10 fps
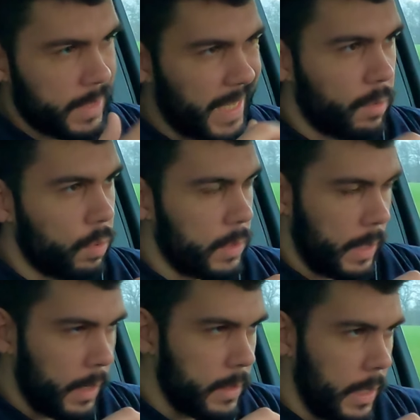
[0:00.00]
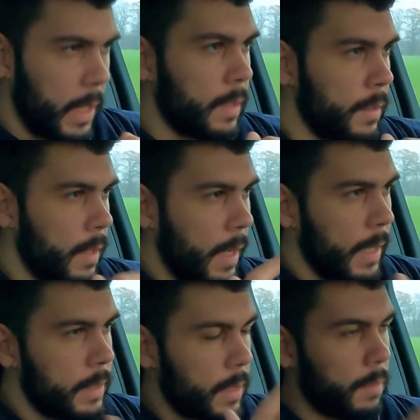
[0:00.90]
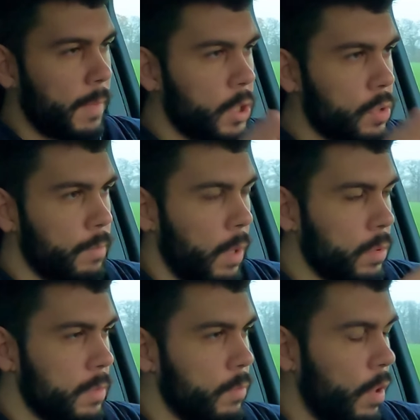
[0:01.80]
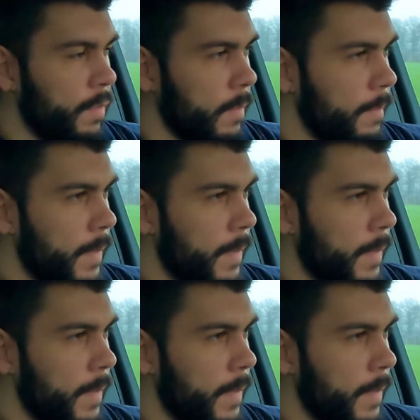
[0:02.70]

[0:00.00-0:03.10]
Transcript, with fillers: einen sehr großen Anteil an älteren Menschen bei uns im Dorf,